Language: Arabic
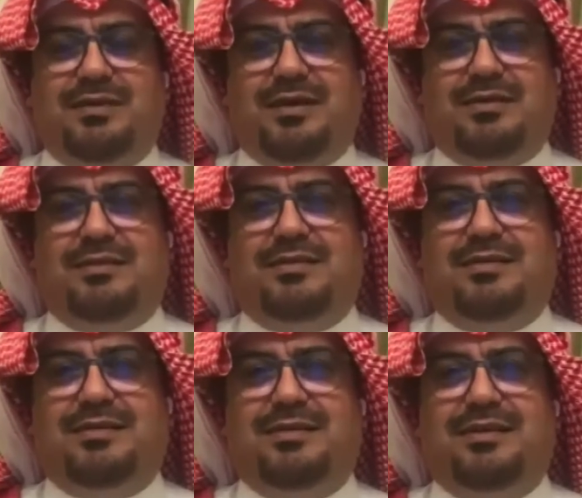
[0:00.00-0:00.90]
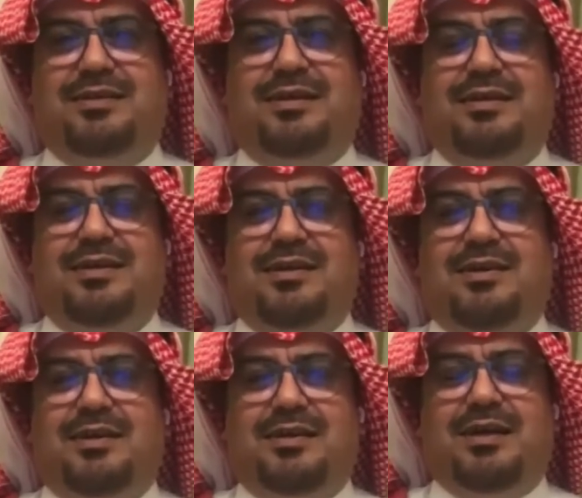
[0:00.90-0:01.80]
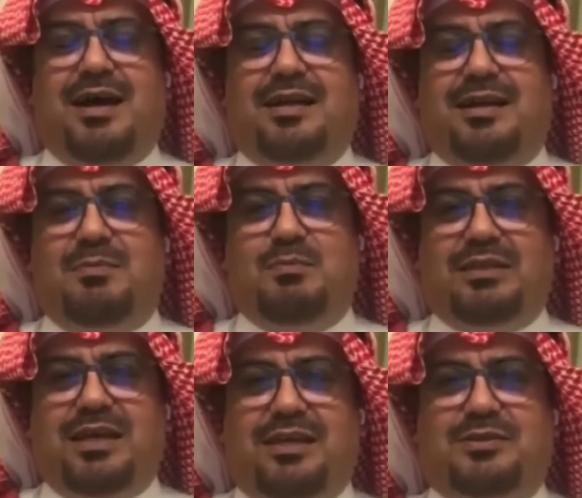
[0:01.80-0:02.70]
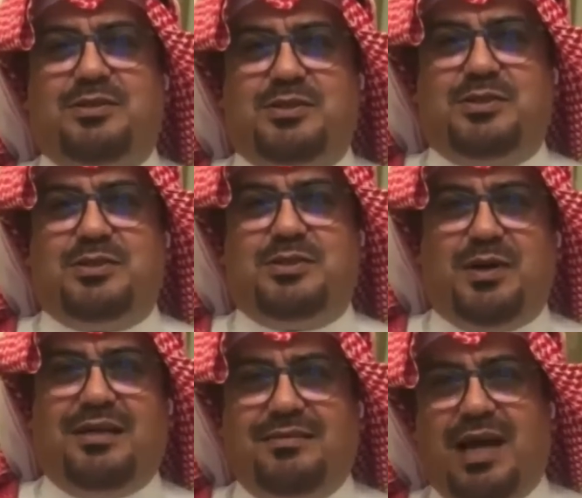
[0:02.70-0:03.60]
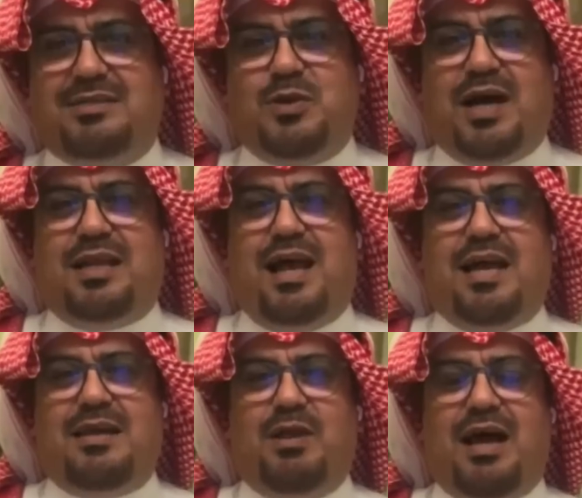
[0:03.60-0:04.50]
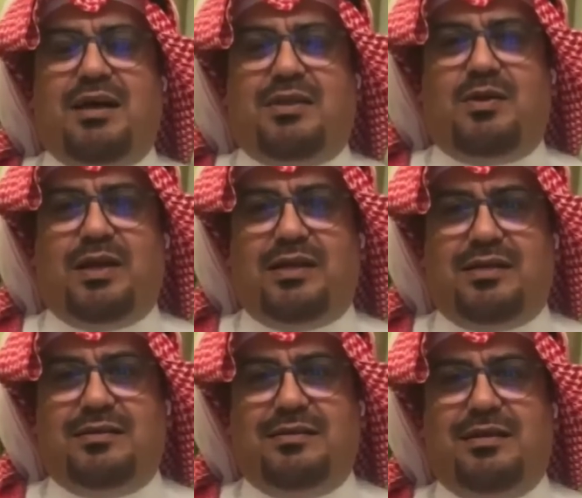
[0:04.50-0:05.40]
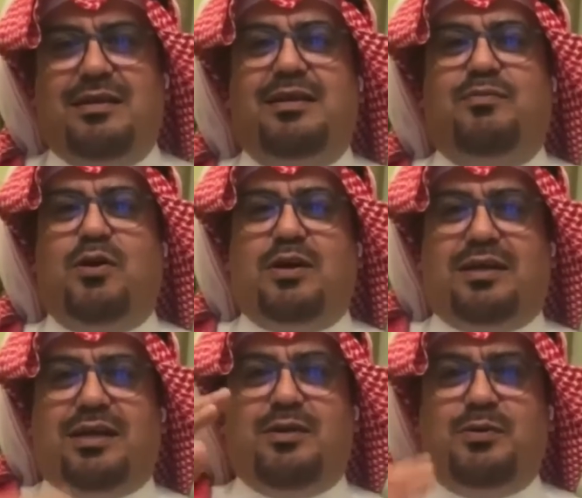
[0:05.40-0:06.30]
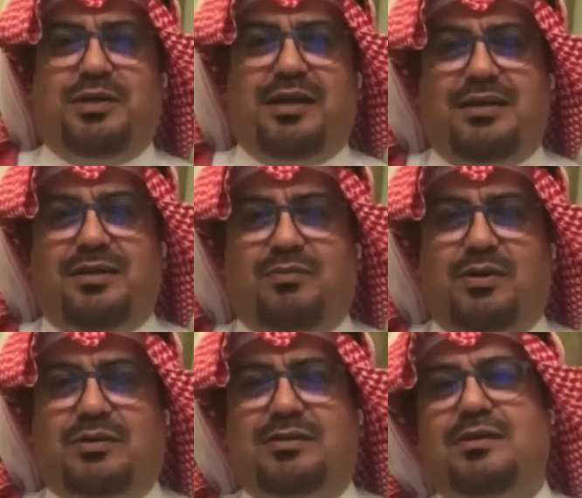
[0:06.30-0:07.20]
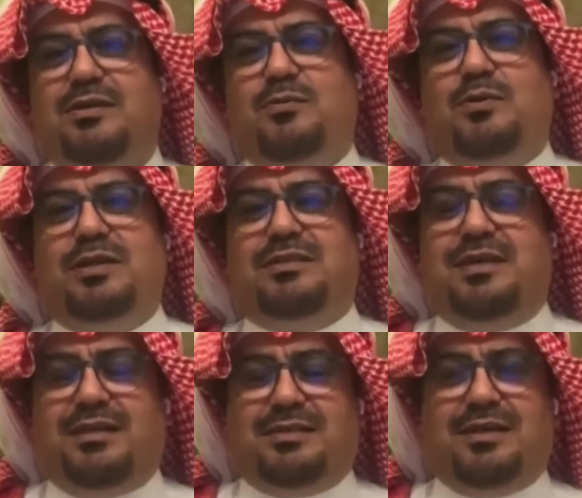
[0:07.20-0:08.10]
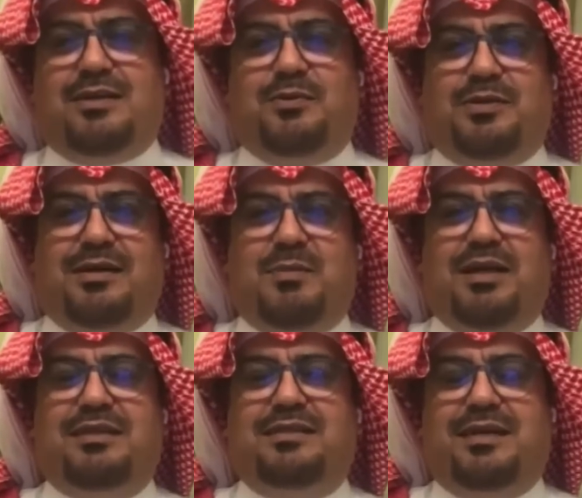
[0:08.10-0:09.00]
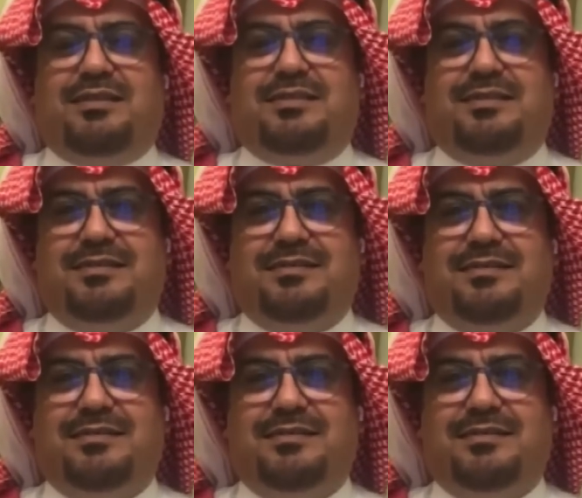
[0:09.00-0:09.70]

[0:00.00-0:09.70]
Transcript: لكن احنا احنا لا انا لما طرحت السؤال كان سؤال عايم لا اكثر ولا اقل اللي فوق يغنون على اللي فوق آه. واللي تحت يغنون مع اللي تحت آه.